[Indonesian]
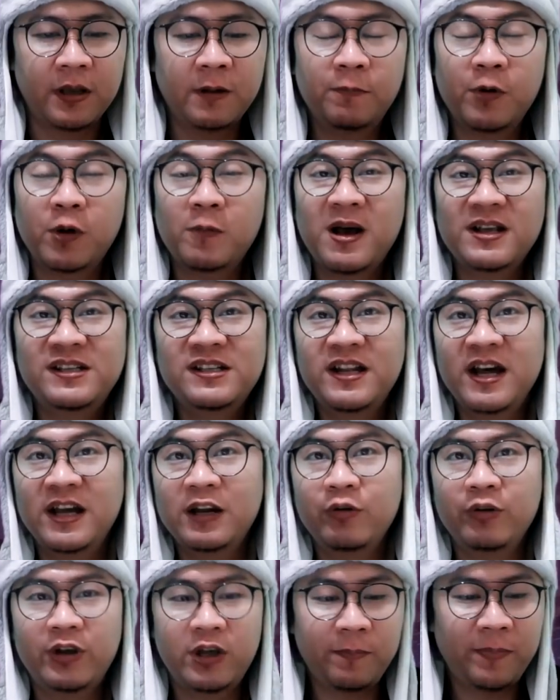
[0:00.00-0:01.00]
Informasi
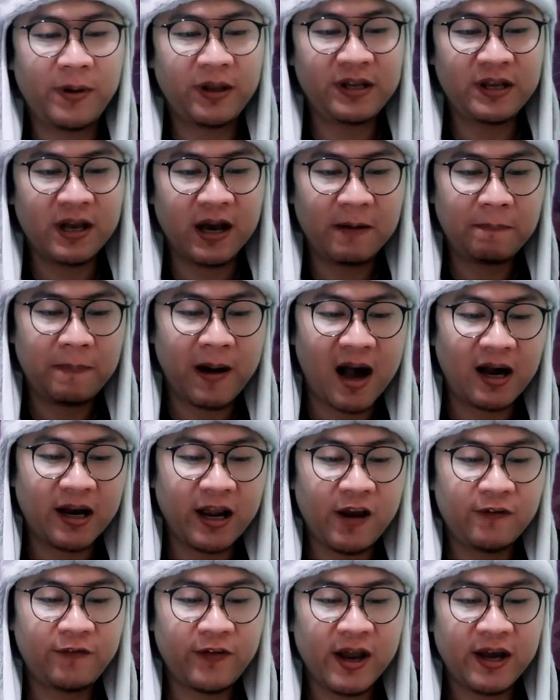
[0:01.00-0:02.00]
dari Wikipedia,
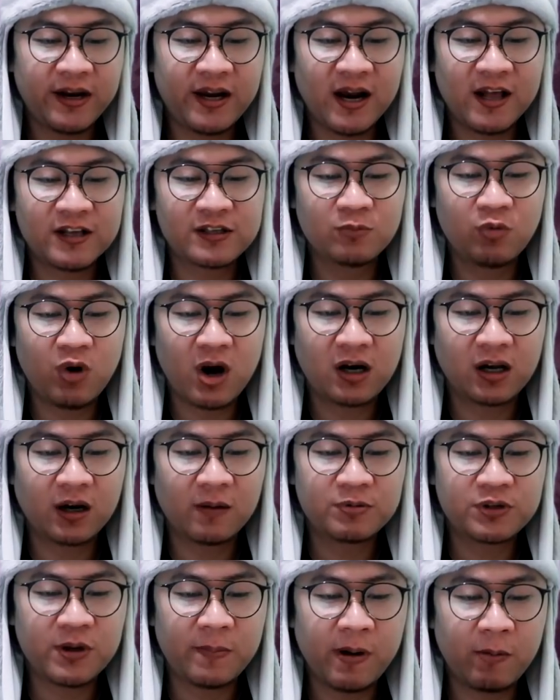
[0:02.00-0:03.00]
Pahang FA adalah sebuah
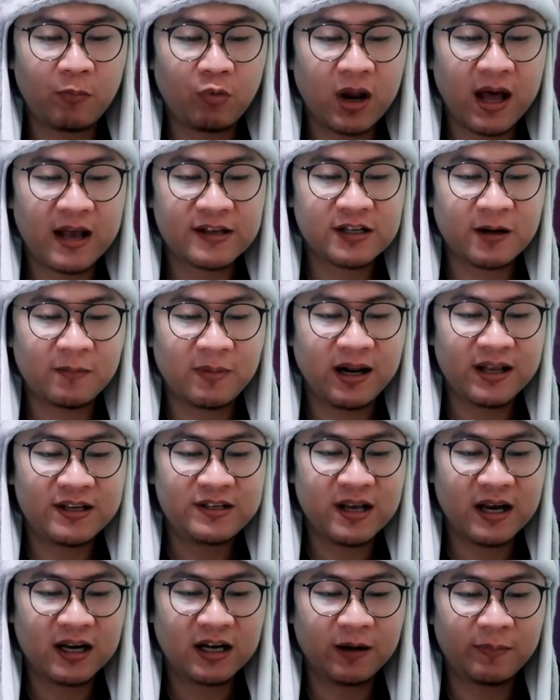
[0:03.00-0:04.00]
klub sepak bola asal
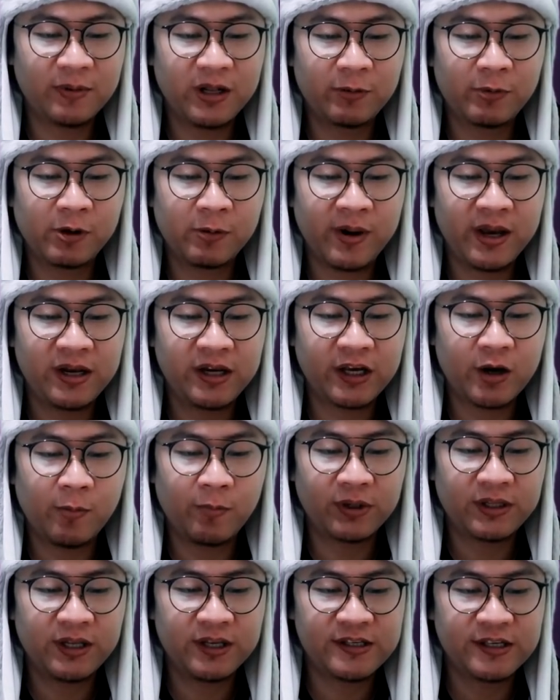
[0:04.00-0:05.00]
Malaysia. Klub ini bermain di
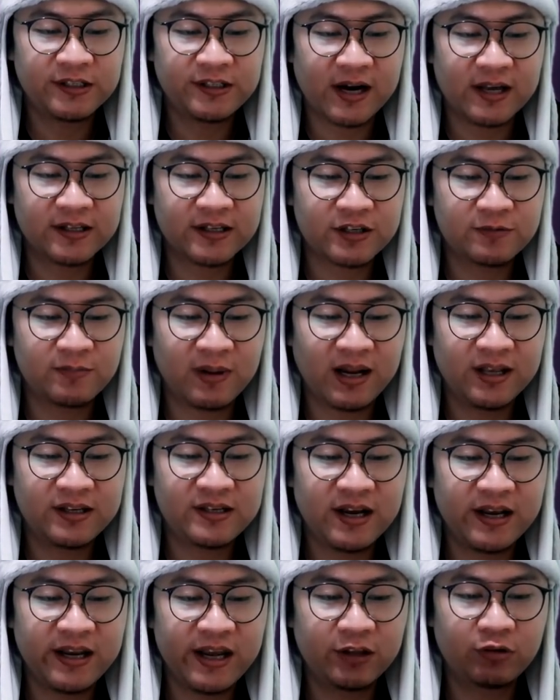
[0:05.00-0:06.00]
kompetisi teratas
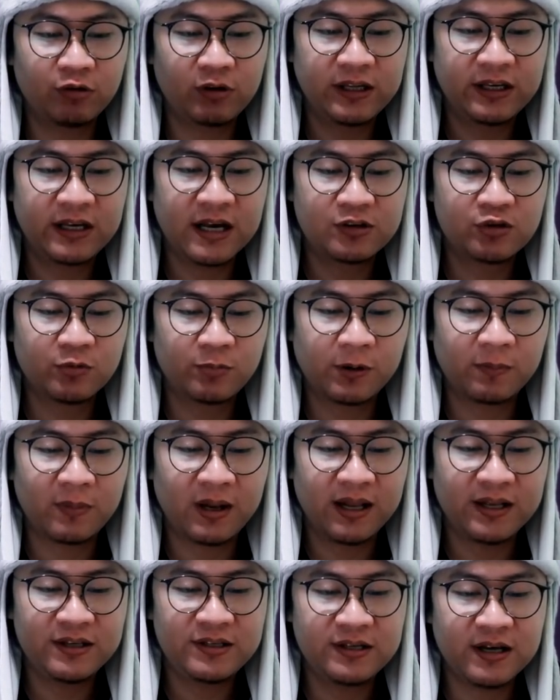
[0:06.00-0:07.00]
Malaysia yaitu Liga Super
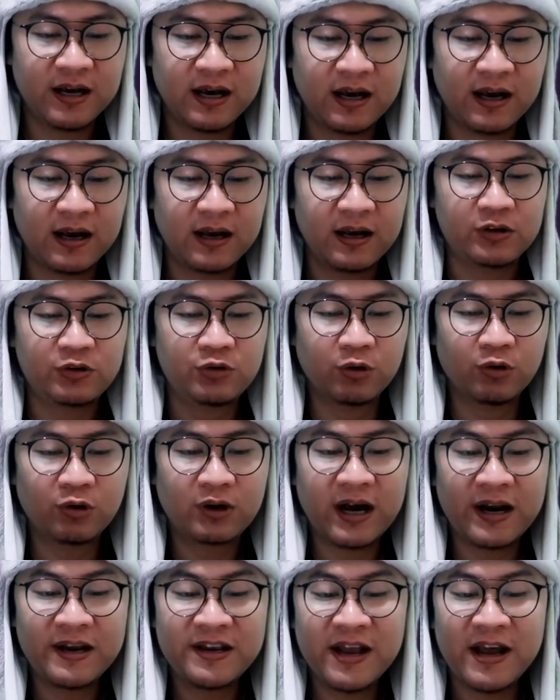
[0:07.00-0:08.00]
Malaysia.
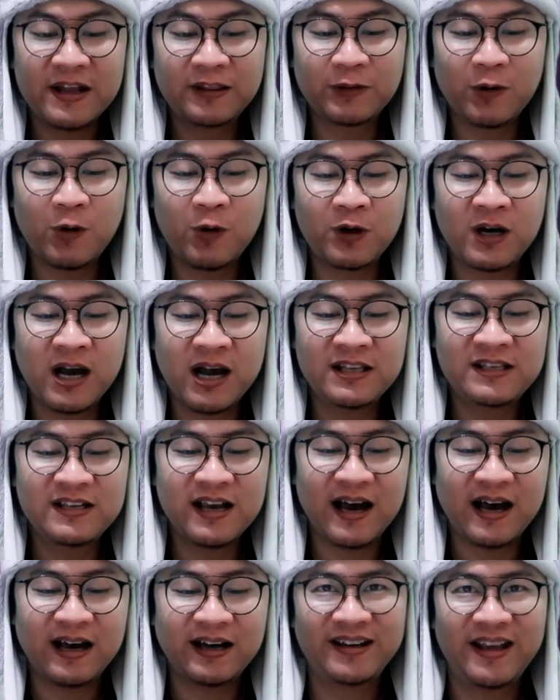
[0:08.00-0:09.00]
Julukannya Tok
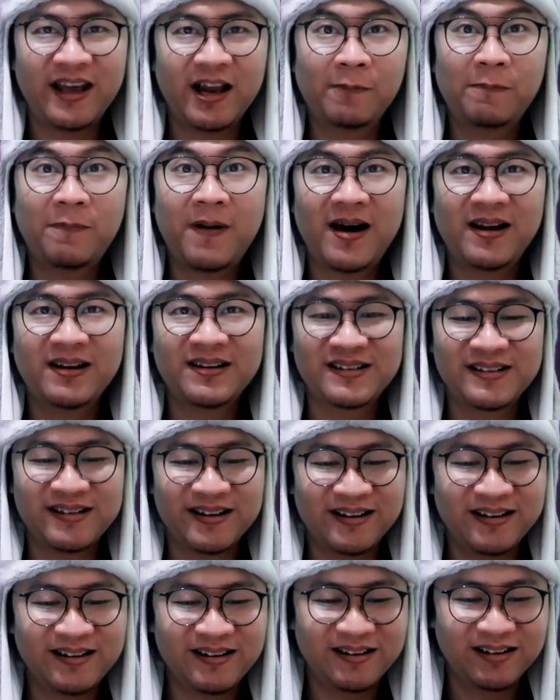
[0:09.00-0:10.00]
Gajah di Elephants
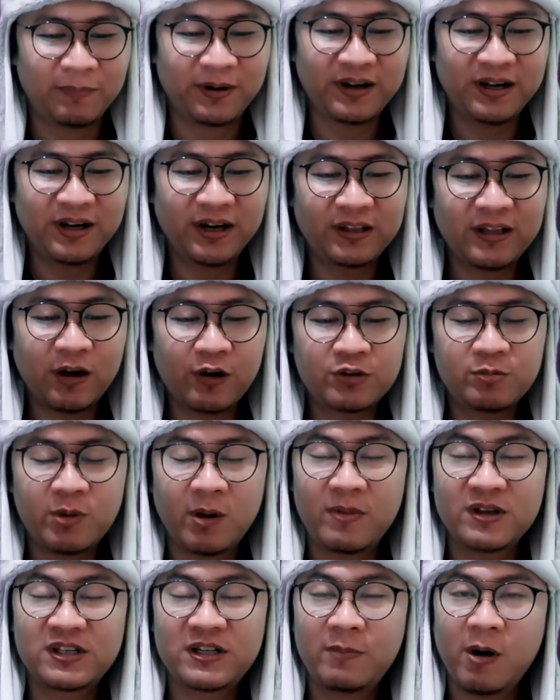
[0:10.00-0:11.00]
ya. Berdiri tahun
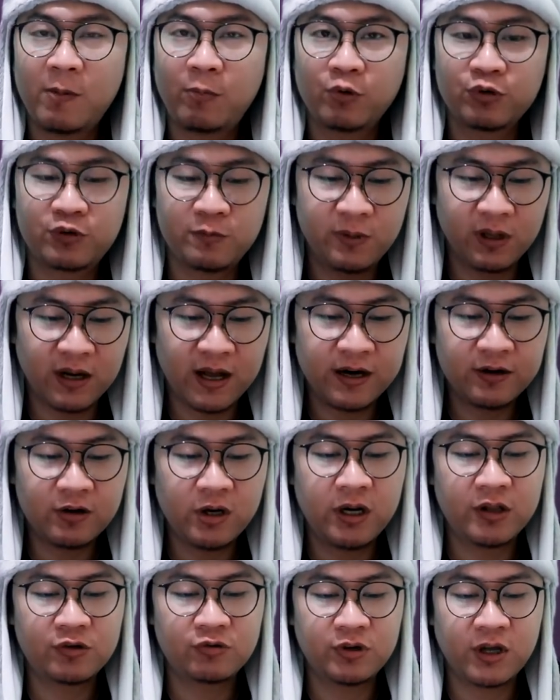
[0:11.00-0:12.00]

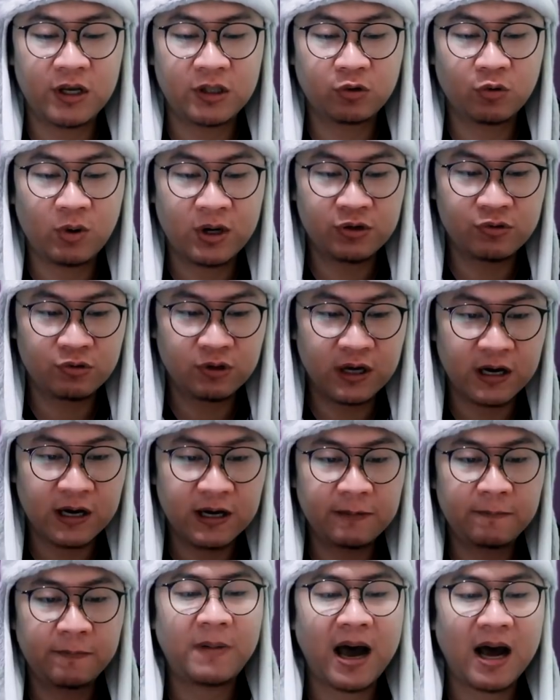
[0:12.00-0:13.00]
1959, ini sudah tua
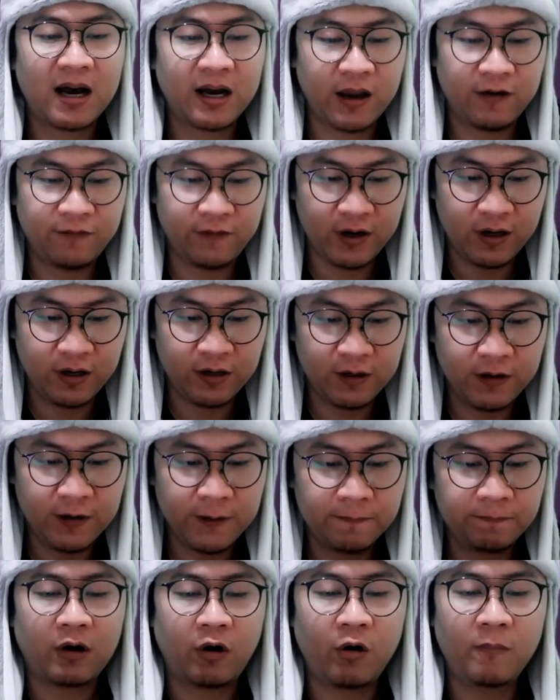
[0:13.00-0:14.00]
juga Pahang FA
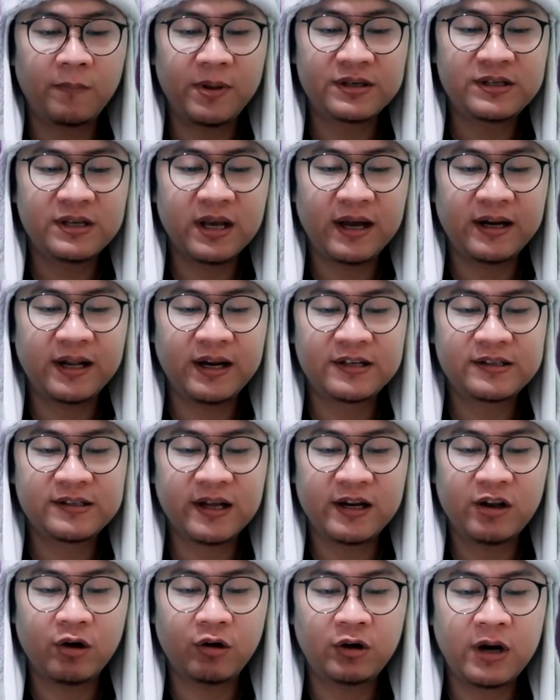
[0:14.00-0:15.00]
ini. Homebase-nya ada di
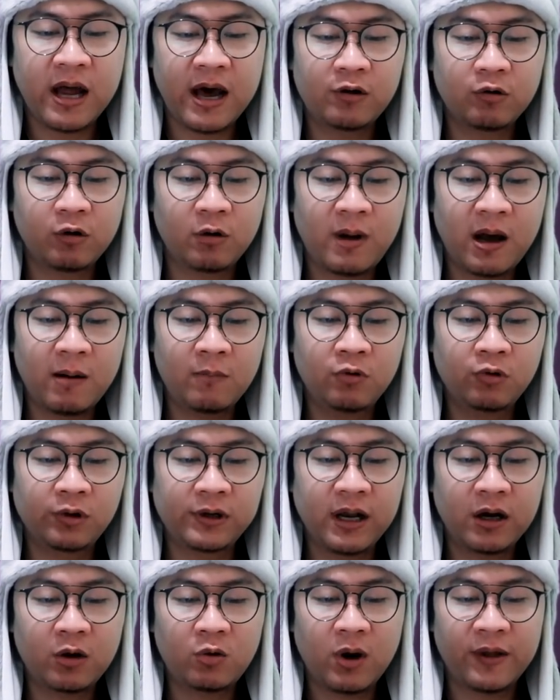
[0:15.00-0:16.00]
Stadion Darul Makmur
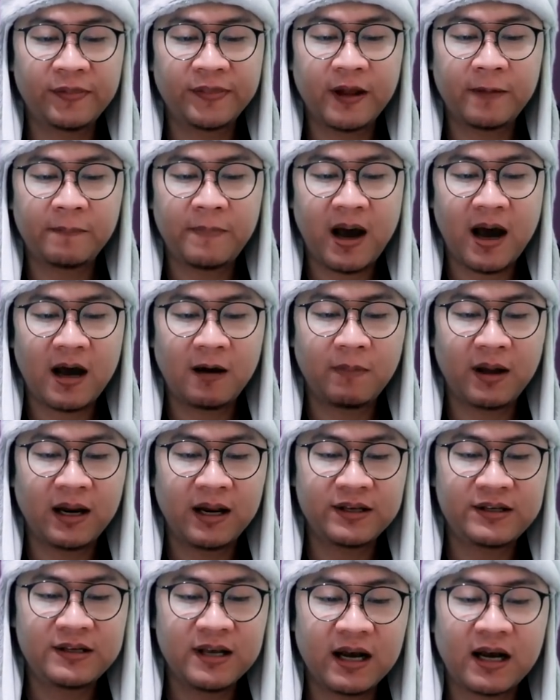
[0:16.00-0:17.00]
ya, Kuantan Pahang
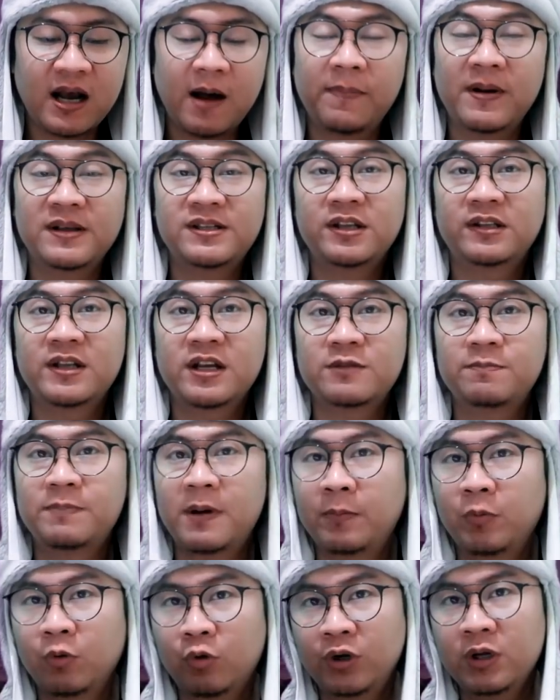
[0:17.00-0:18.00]
Malaysia, kapasitas
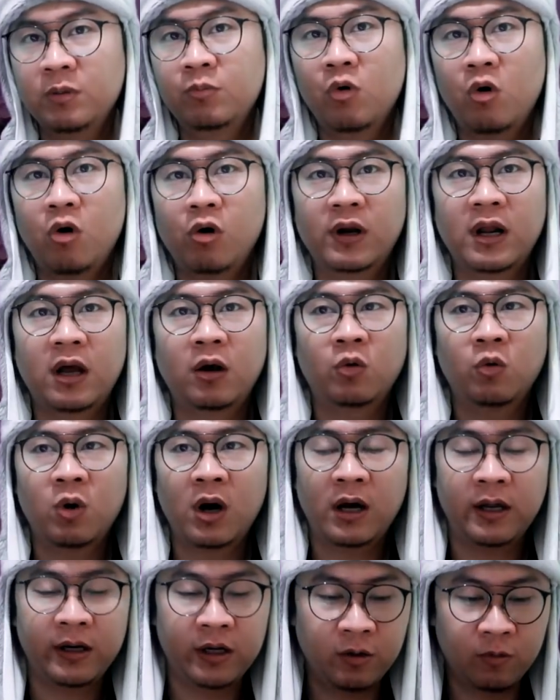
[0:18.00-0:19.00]
40.000 orang.
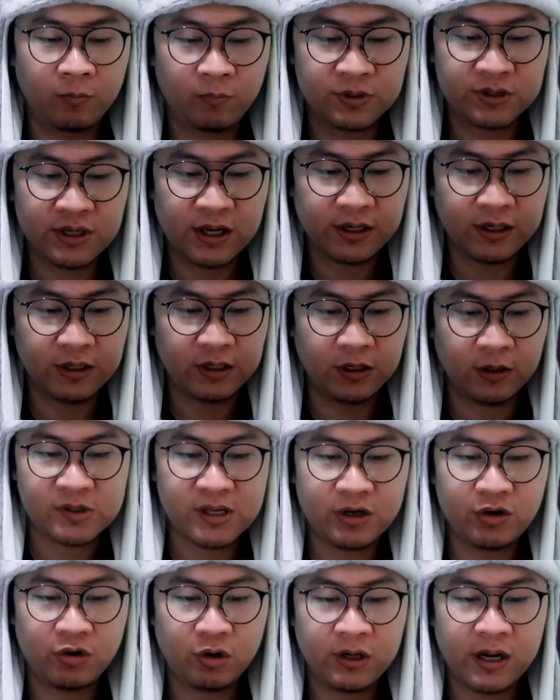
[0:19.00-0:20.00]
Wah, ini besar ini
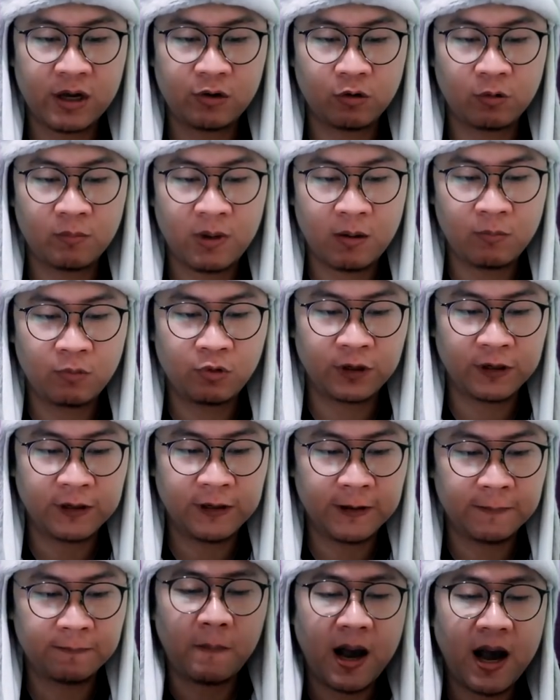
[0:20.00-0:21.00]
Stadion Darul Makmur ini.